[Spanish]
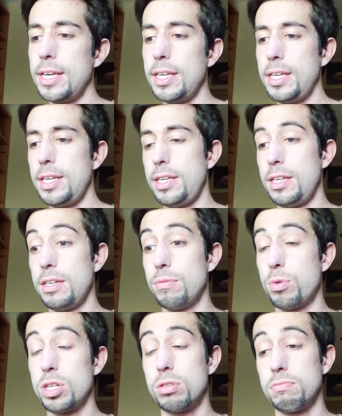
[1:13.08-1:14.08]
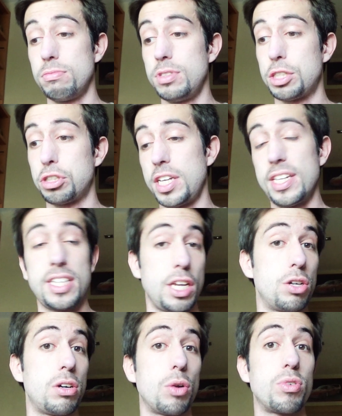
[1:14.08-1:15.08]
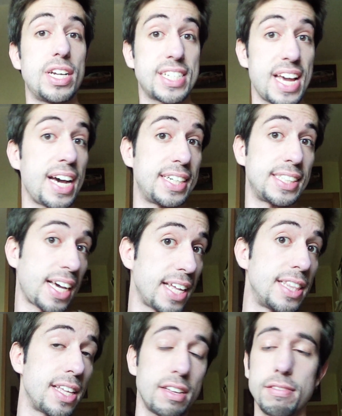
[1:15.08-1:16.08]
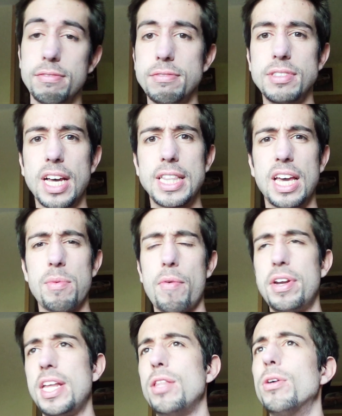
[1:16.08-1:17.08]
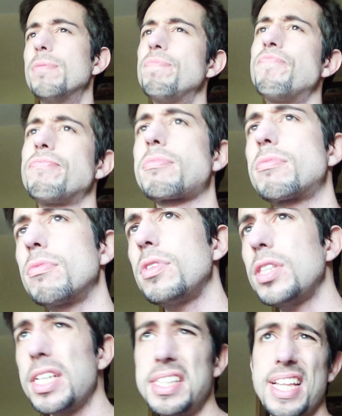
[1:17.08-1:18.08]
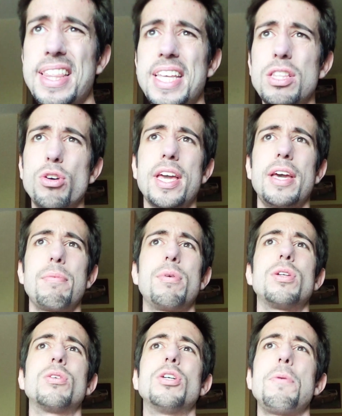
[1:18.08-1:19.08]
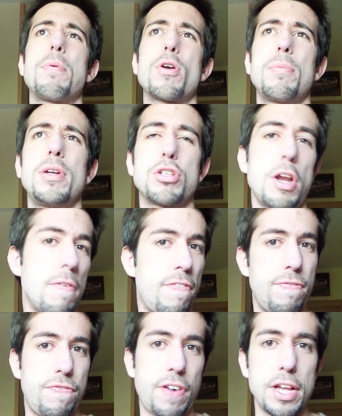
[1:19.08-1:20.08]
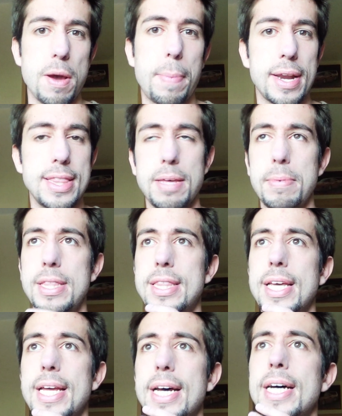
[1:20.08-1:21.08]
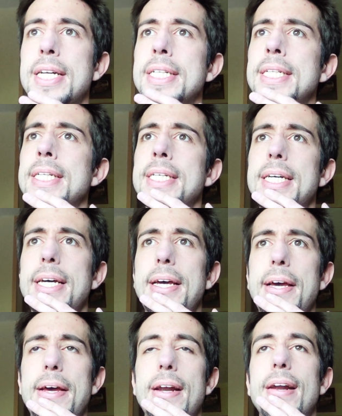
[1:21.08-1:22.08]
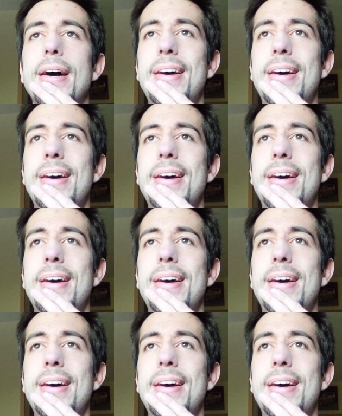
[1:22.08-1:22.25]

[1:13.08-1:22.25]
y bueno, eso sí, he tenido algunas quejas de gente, de gente que me ha venido diciendo que, bueno, hoy por lo menos hoy el fallo aparentemente era el,